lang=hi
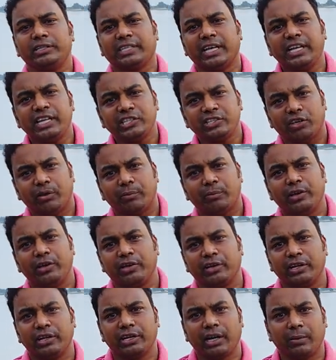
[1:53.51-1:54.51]
सही
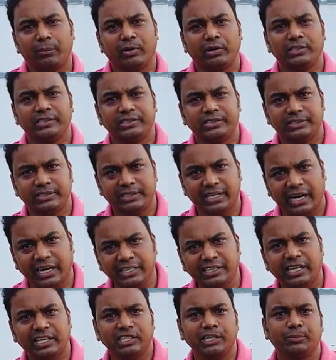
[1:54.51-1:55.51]
समय रे राम
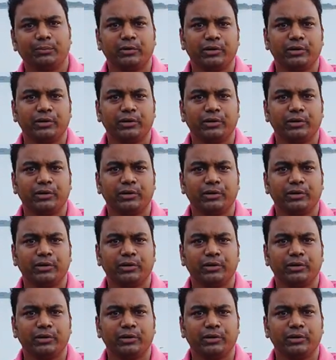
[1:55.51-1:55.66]
जानी था